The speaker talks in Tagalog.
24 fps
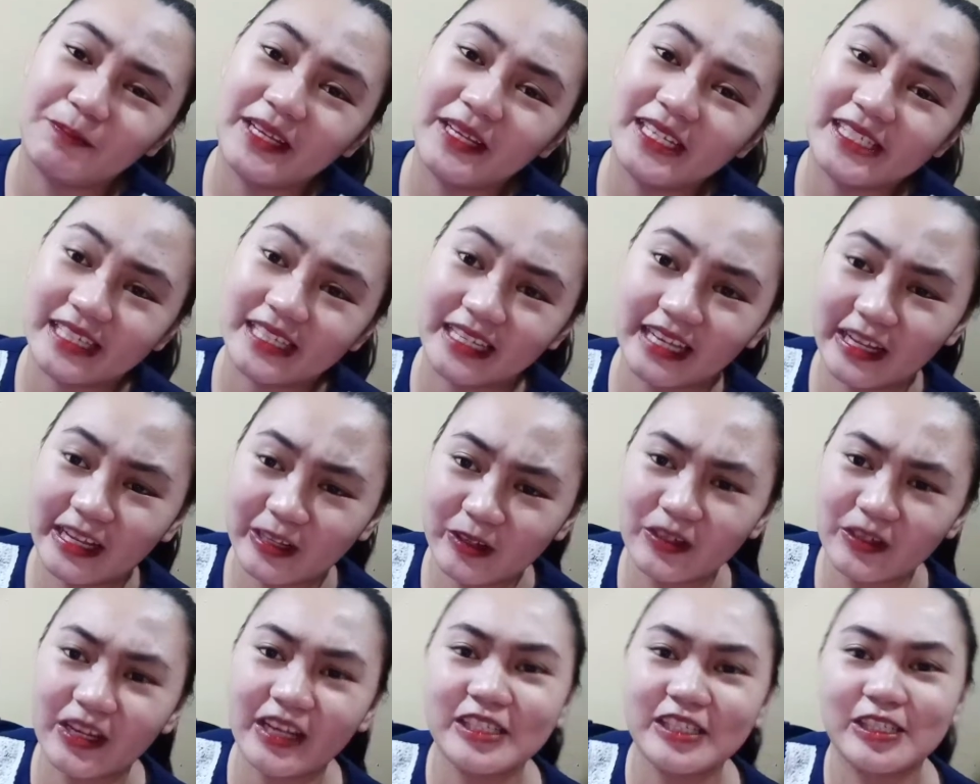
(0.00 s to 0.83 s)
Please click
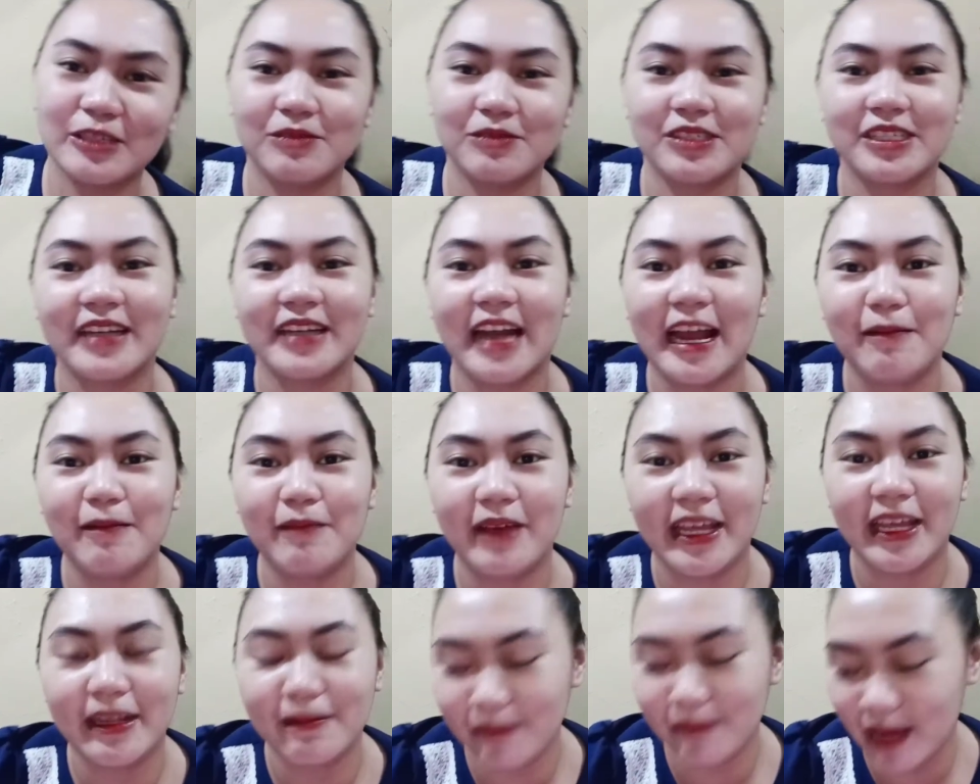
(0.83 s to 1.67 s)
nyo na yung subscribe
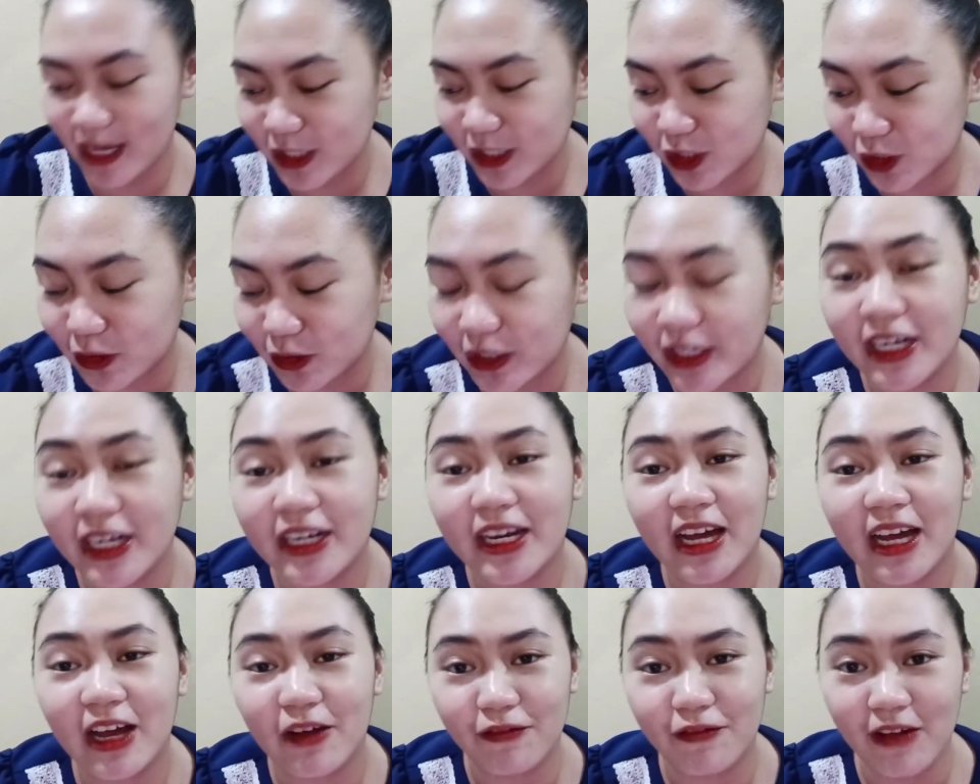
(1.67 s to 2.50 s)
and make sure na
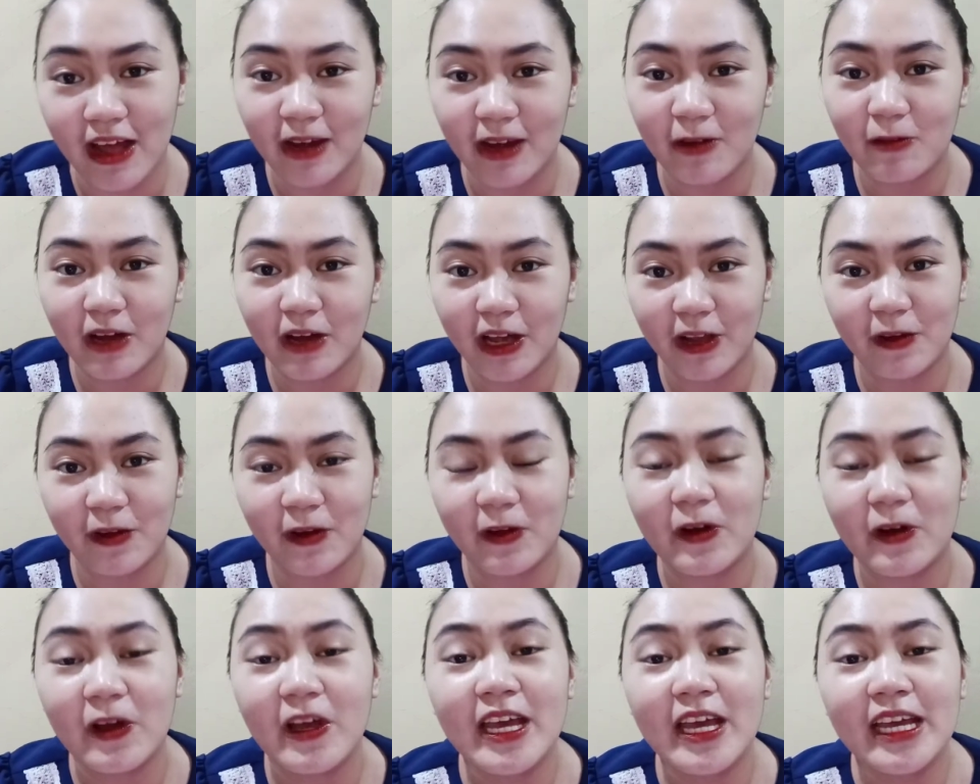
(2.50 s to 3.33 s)
nakafollow
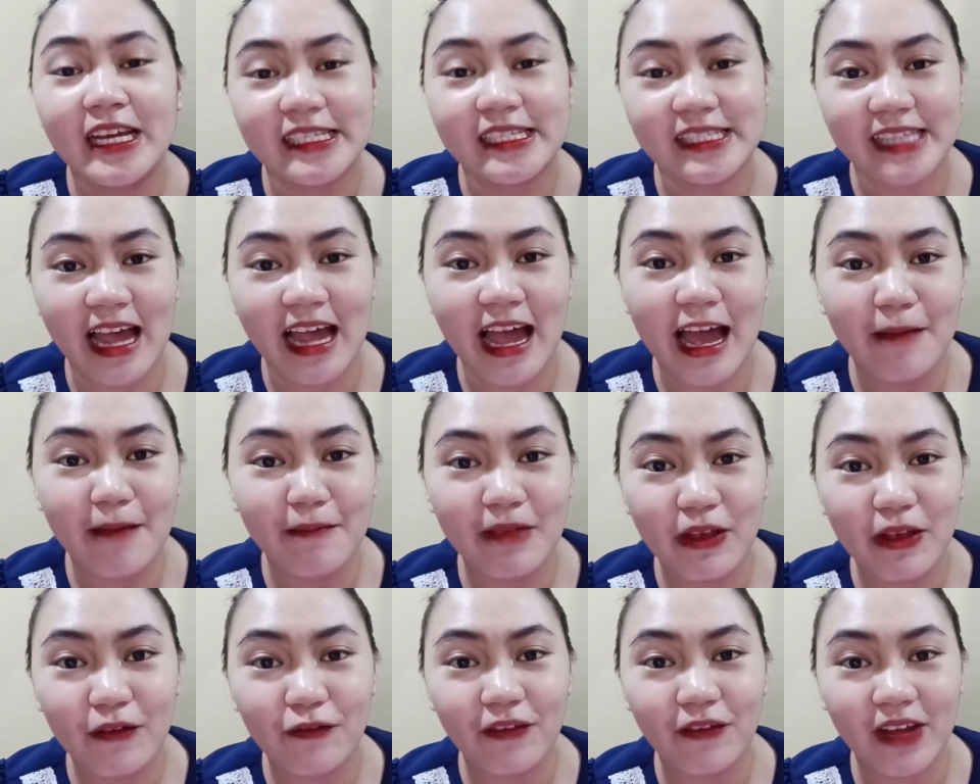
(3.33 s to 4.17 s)
kayo sa
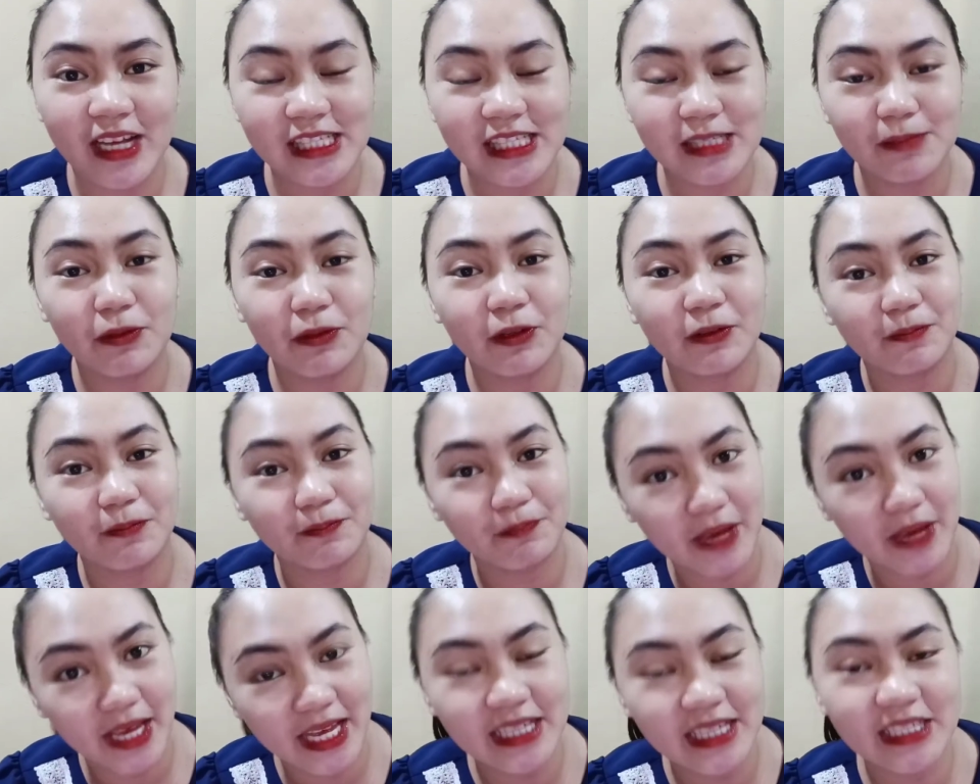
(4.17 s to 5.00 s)
aming Facebook
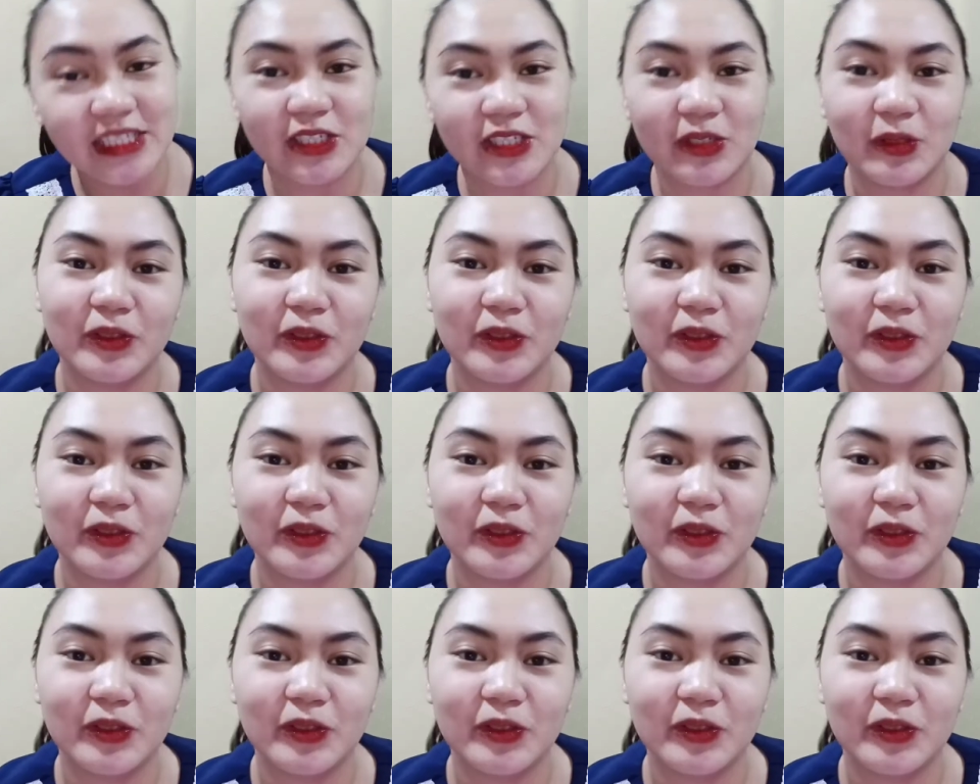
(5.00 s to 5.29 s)
page.